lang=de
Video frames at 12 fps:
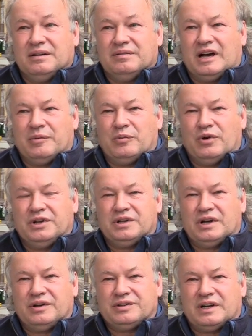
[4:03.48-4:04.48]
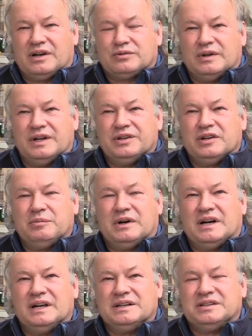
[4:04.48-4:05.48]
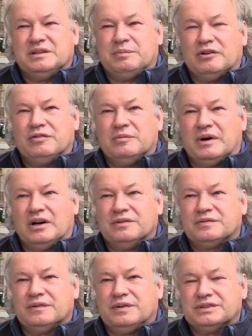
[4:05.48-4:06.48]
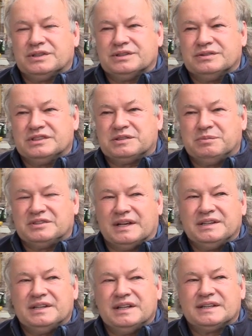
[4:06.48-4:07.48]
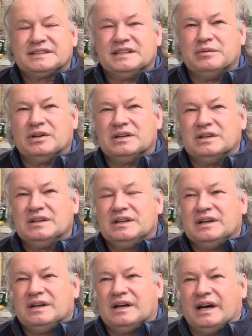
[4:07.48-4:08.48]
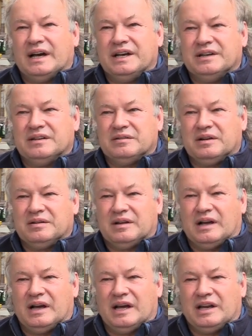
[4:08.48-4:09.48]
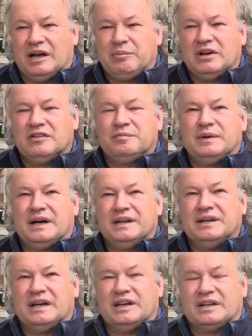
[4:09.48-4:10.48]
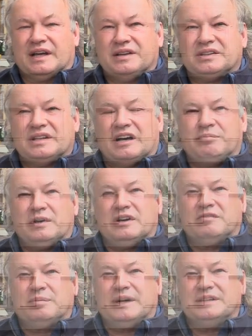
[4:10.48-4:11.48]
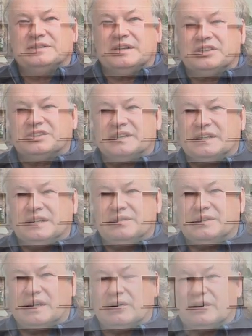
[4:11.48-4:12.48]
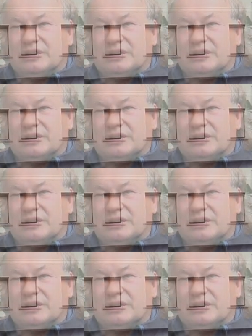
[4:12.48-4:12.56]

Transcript: Wir haben heute auch aktuell nochmal die Baufirma aufgefordert, uns bis Ende nächster Woche ein äh, einen Ablaufplan, einen geänderten Ablaufplan zu erstellen und auch